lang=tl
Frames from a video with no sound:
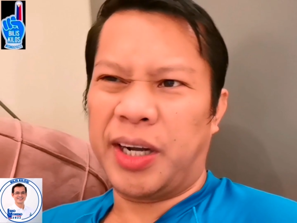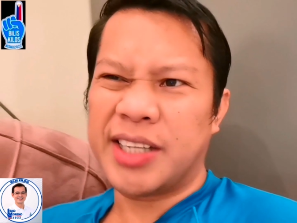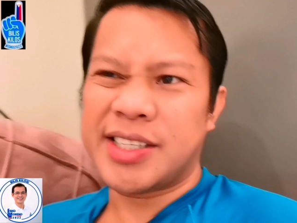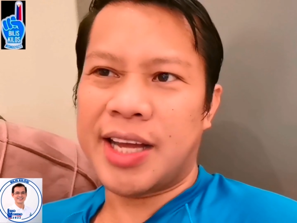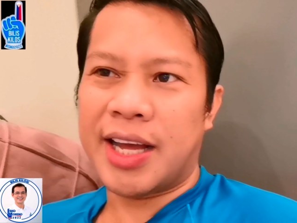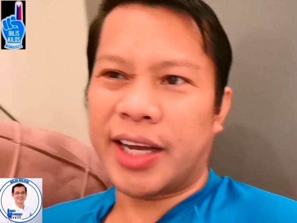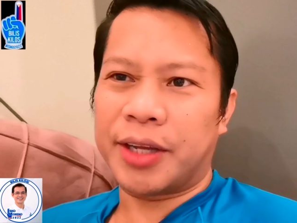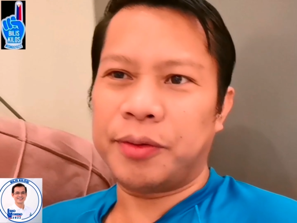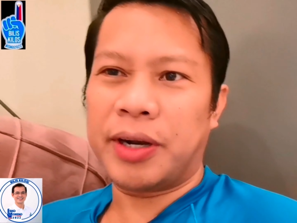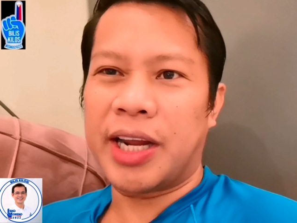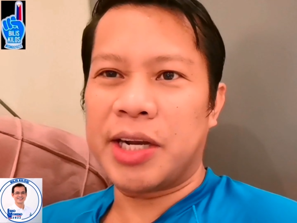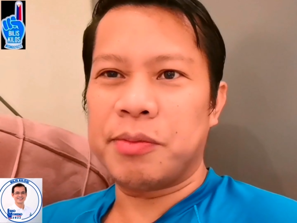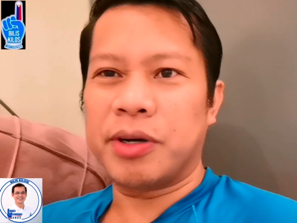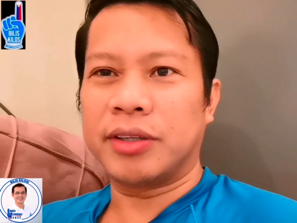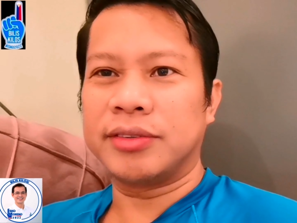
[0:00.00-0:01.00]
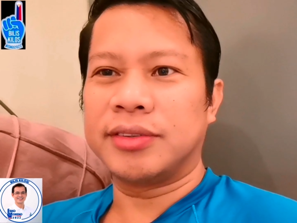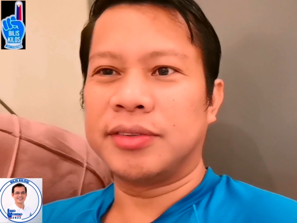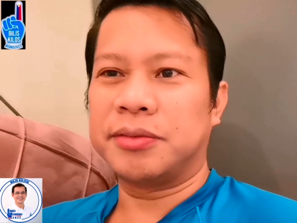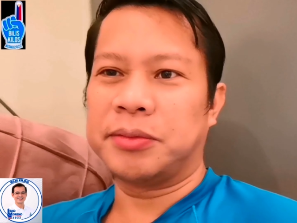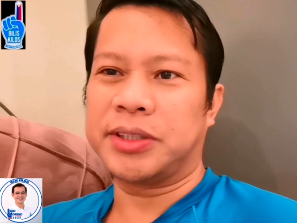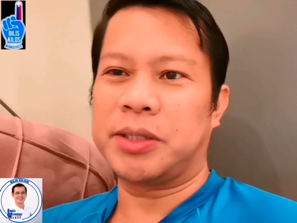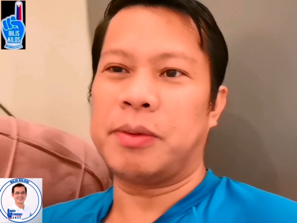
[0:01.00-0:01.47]
para sa akin wala namang
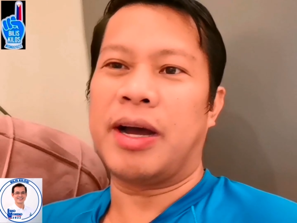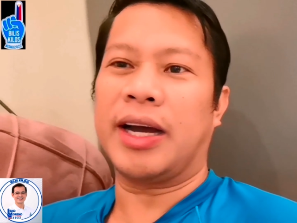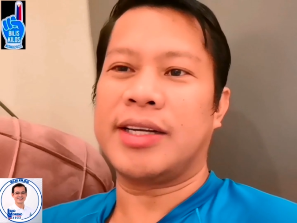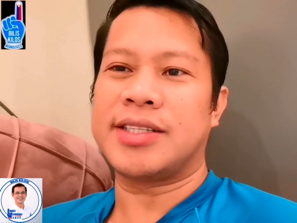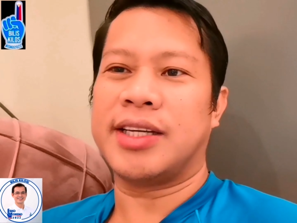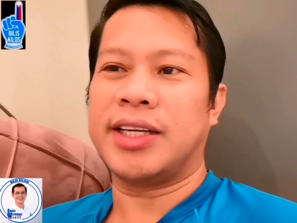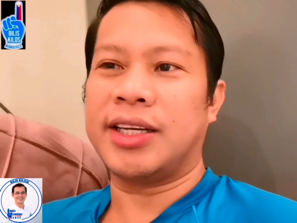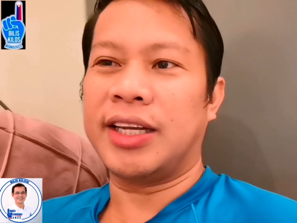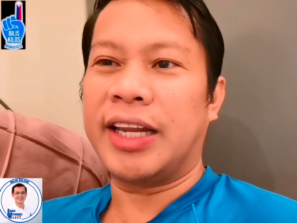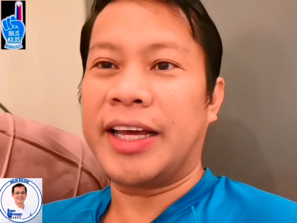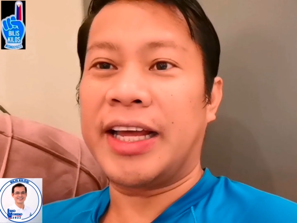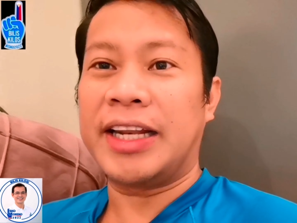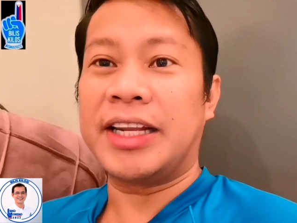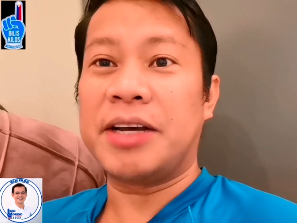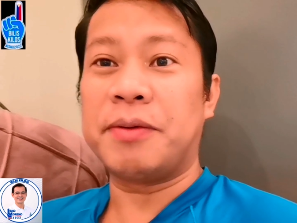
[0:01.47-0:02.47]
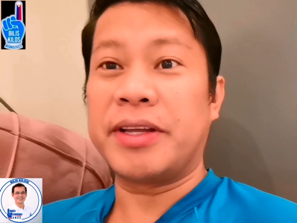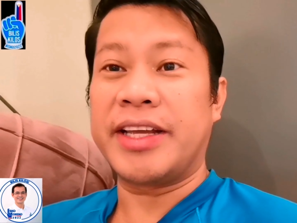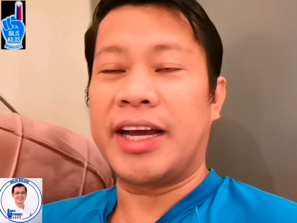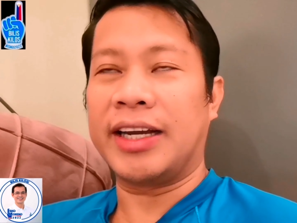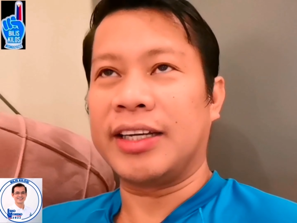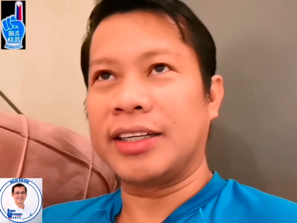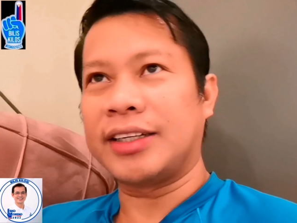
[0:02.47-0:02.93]
masama kasi legal naman
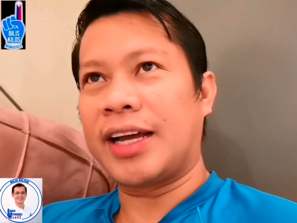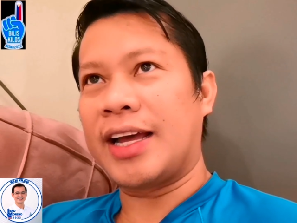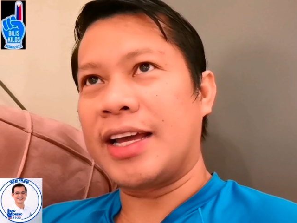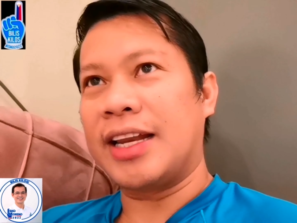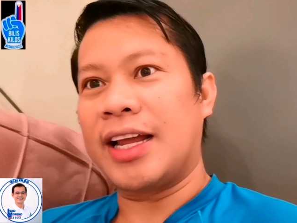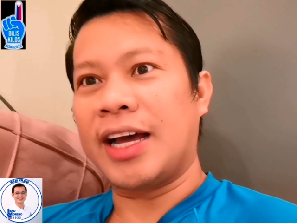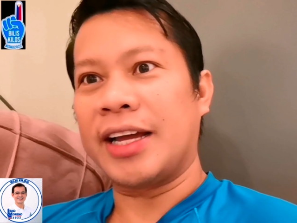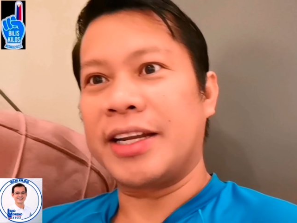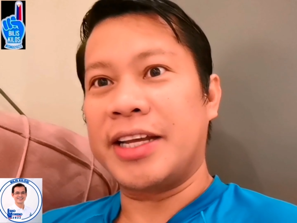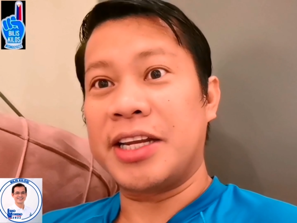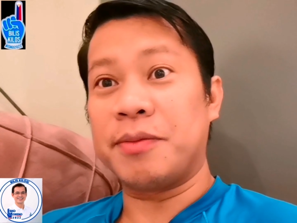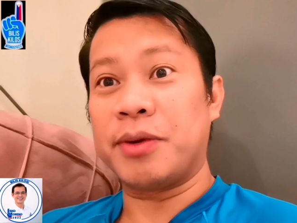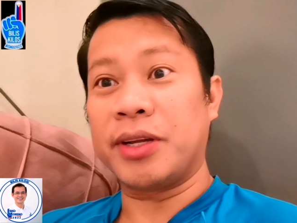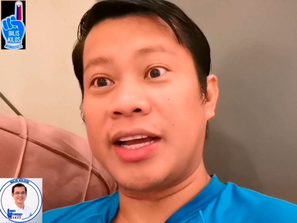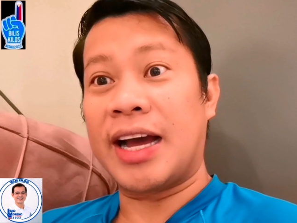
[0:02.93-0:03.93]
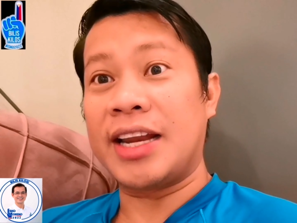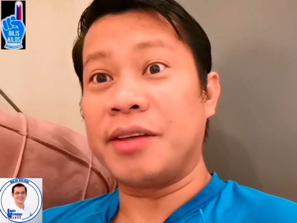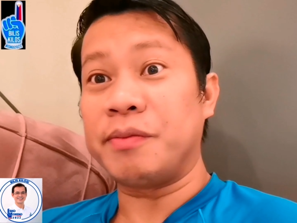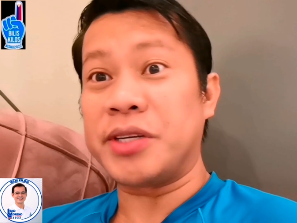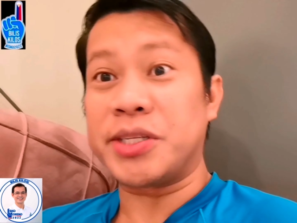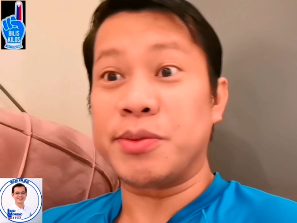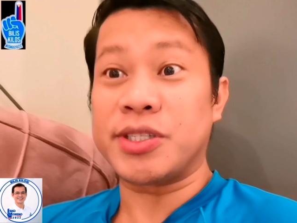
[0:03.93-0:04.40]
yan dahil uh, hindi naman
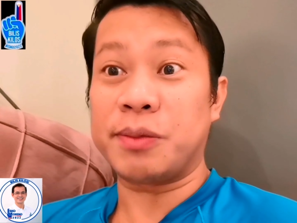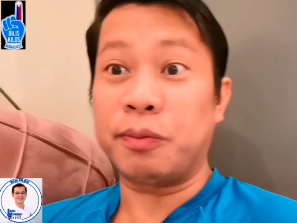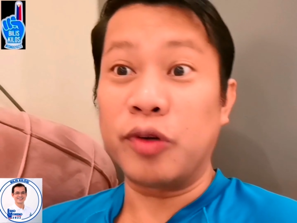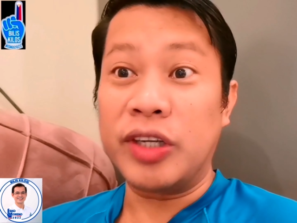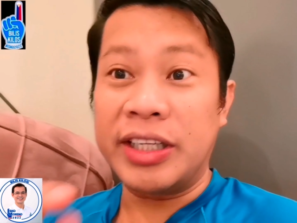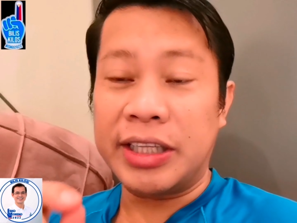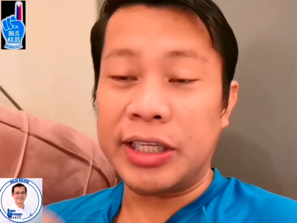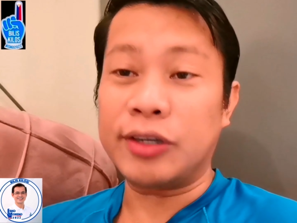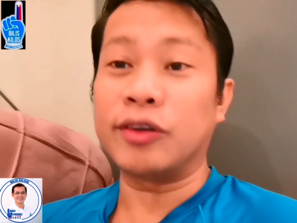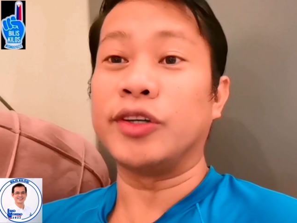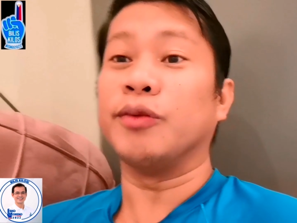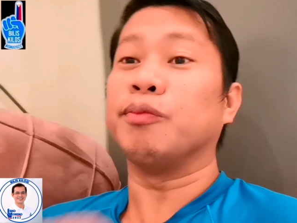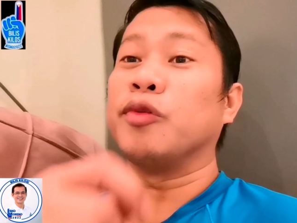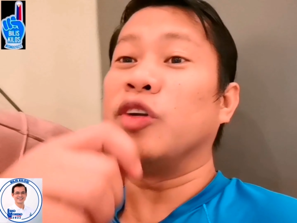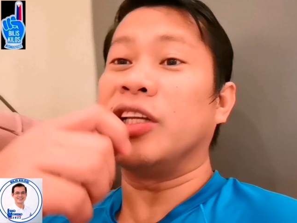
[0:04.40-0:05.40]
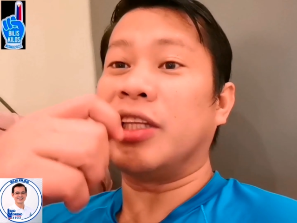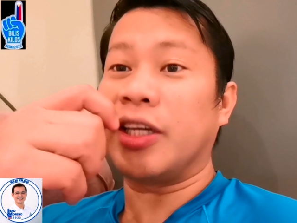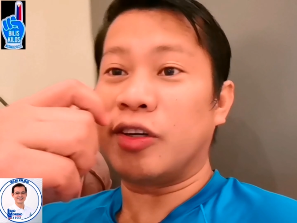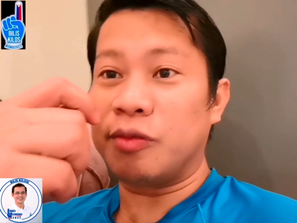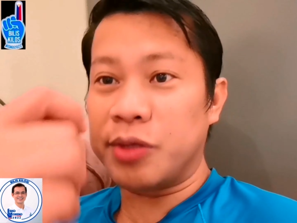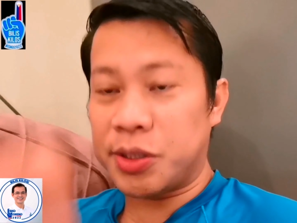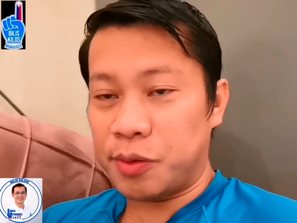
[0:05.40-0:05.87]
galing mismo sa politiko. Yung
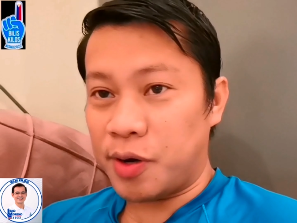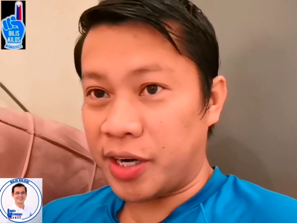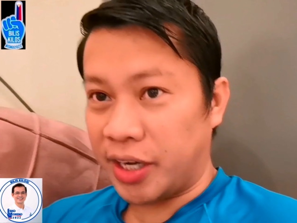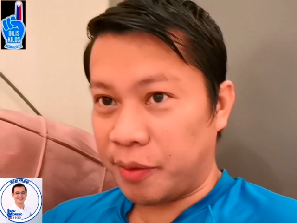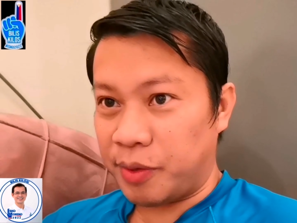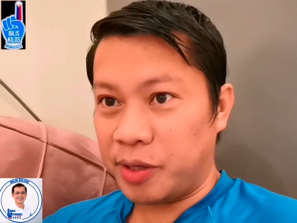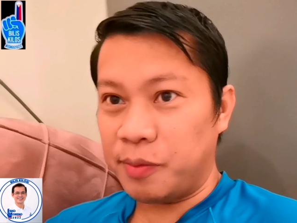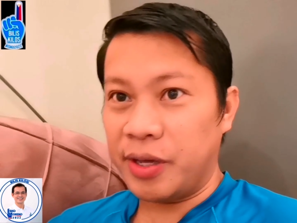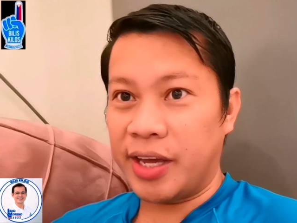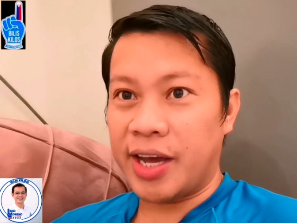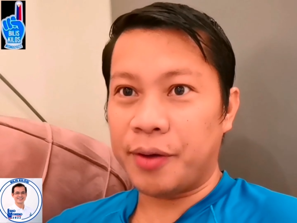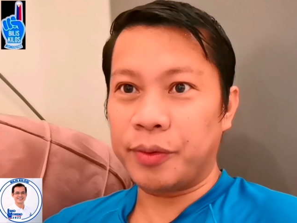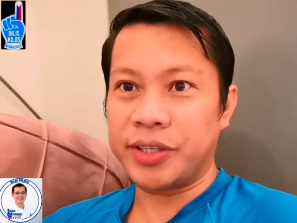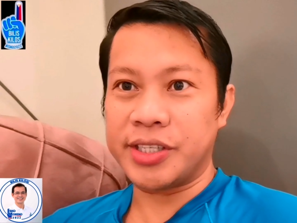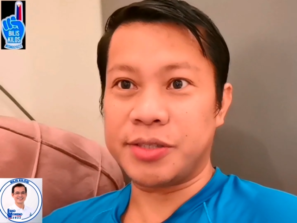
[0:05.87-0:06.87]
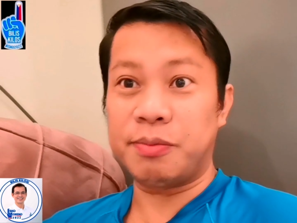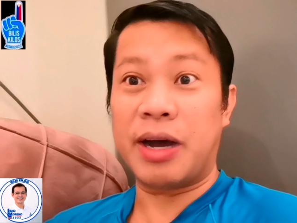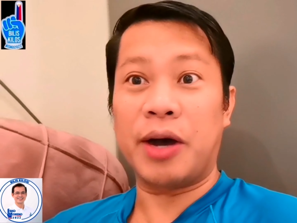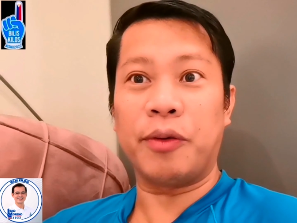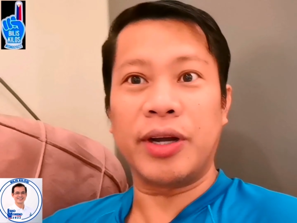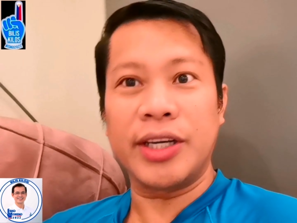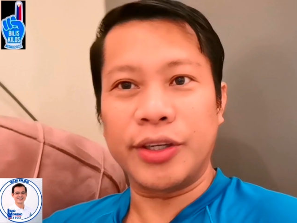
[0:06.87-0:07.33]
politiko mismo ang nagbibigay which is
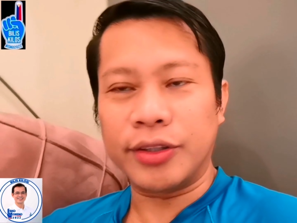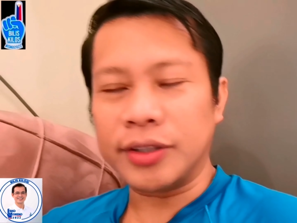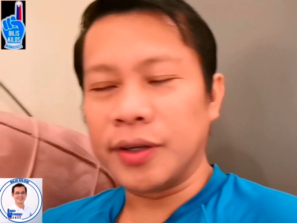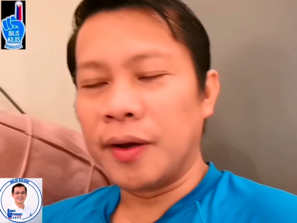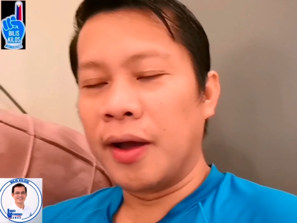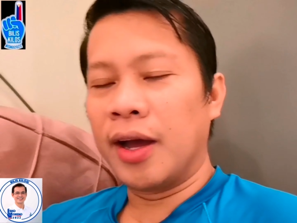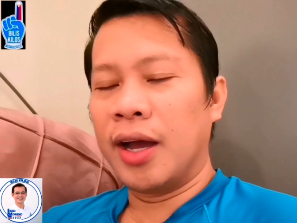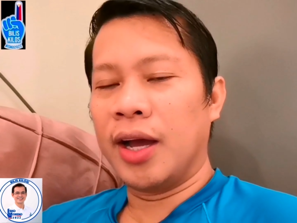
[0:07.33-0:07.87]
bawal yun.